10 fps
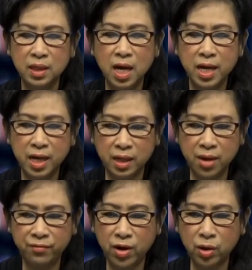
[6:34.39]
Hiện nay
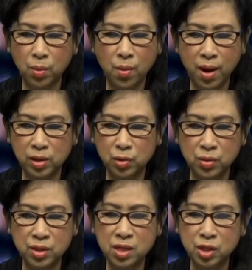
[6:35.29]
phe Cộng hòa chủ
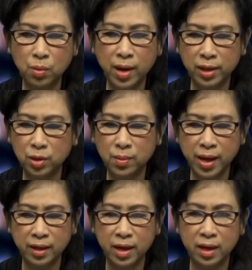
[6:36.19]
trương chống lại thông
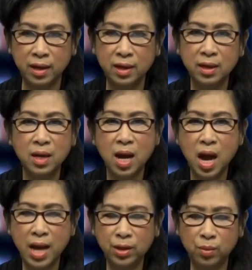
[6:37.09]
hành này.
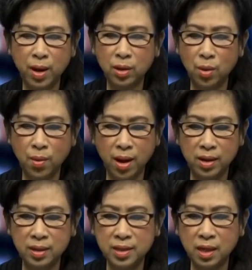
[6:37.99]
Hai tiểu bang Cộng hòa
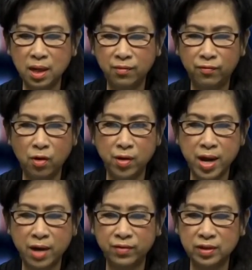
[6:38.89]
lớn nhất là
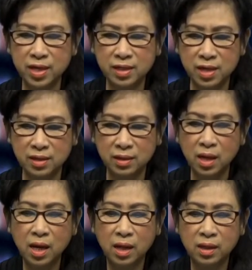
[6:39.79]
Florida và Texas
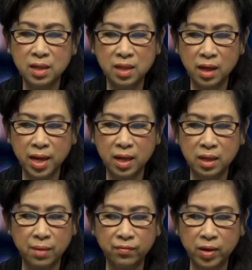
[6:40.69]
đã ra lệnh
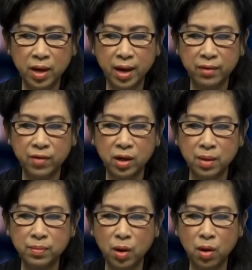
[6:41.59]
cấm phát hành và
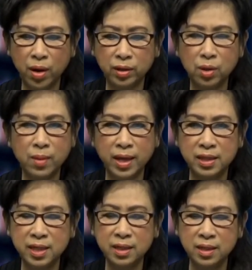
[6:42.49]
cấm đòi hỏi thông hành
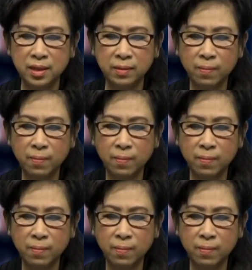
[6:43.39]
trích ngừa.